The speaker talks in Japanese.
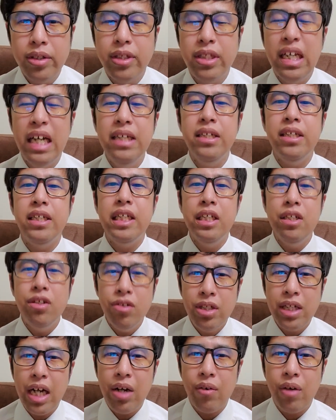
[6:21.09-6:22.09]
全人
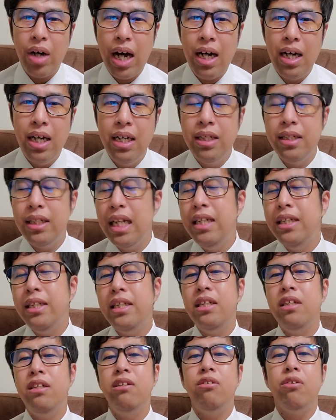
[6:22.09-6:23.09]
類なのか。全
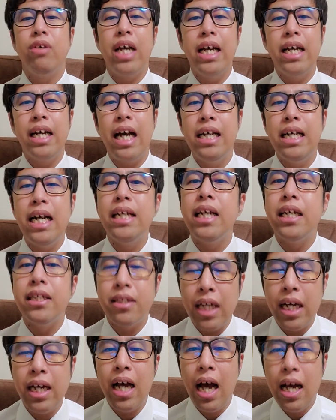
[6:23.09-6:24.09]
人類の見解なんで
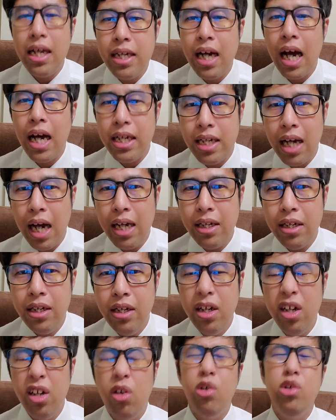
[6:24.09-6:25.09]
すね。はいはいはい。
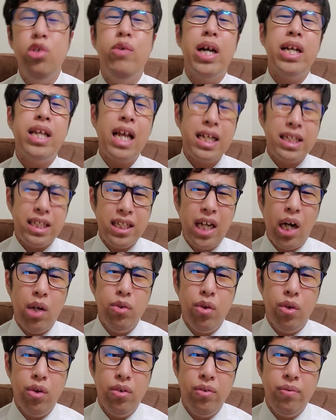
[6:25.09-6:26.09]
と言われたら違う
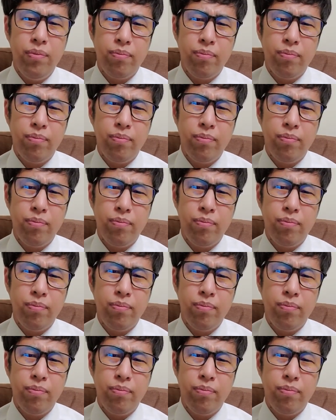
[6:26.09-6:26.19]
の。